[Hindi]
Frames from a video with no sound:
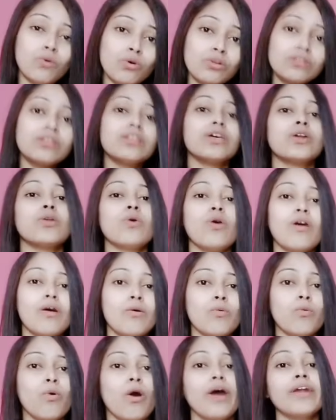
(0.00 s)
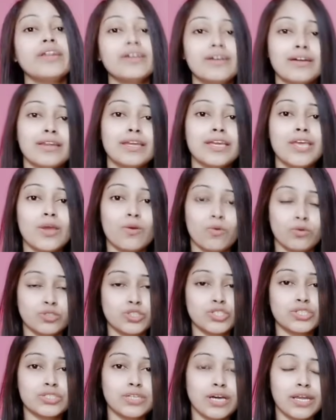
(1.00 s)
उन दिनों अवॉइड करने की
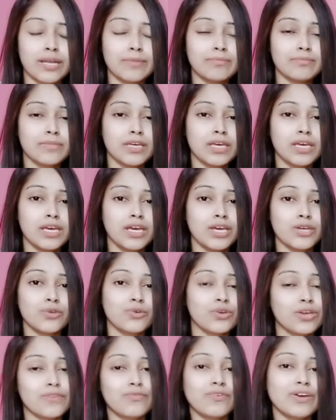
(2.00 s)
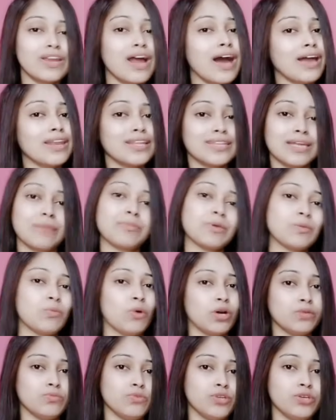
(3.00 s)
कोशिश करें क्योंकि फिर हालत आपकी
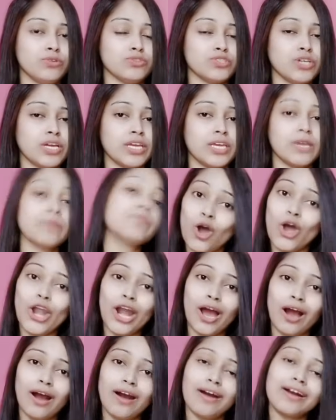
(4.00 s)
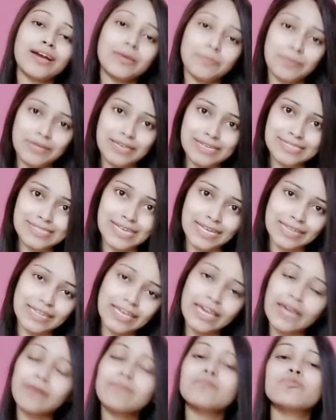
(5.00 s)
बहुत बुरी हो जाएगी और हाँ अगर पीरियड्स
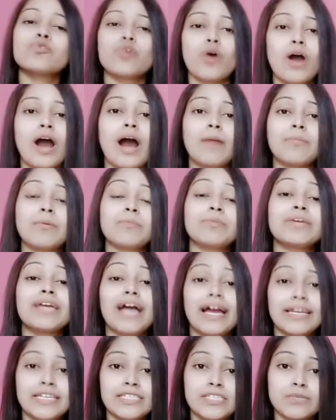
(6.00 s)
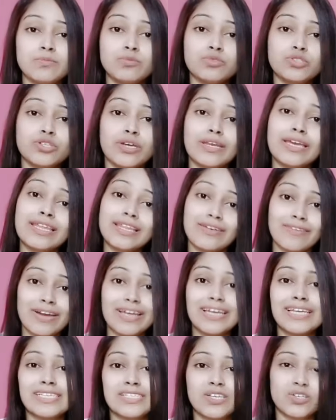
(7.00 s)
आते हैं तो हाँ आप अपनी गायनी से पूछ करके
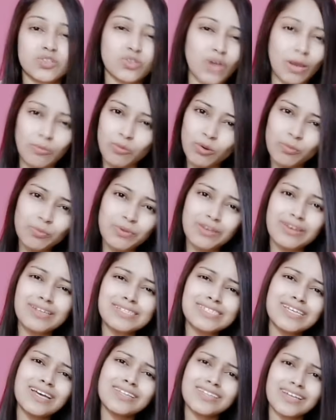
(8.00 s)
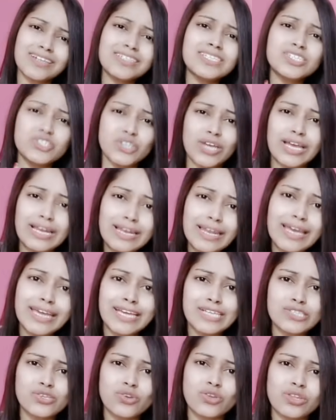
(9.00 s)
दवाई ले सकते हो आपको पीरियड्स का दर्द झेलने
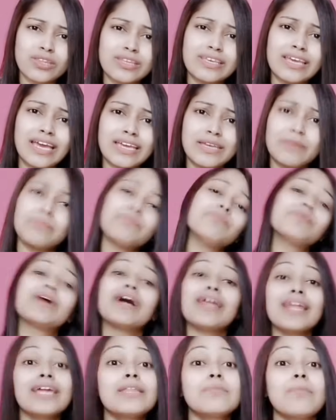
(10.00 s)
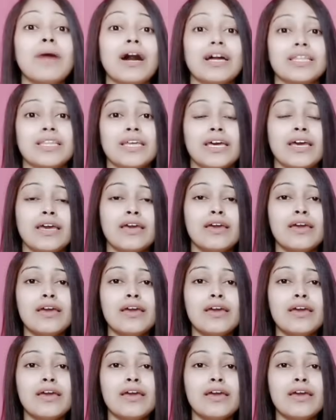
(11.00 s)
की जरूरत नहीं है ये गलत बात है